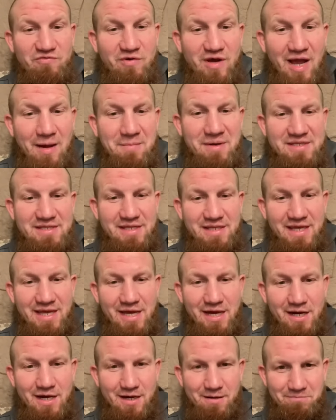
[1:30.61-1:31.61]
wo kann man den
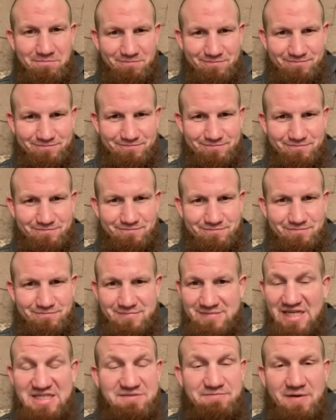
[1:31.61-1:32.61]
herhaben?
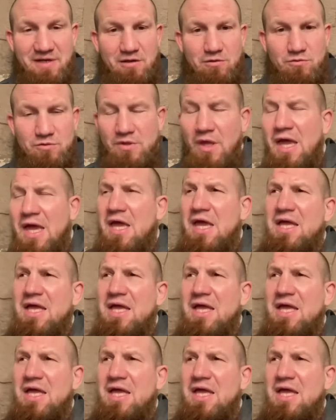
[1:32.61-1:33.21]
Das war der Grund.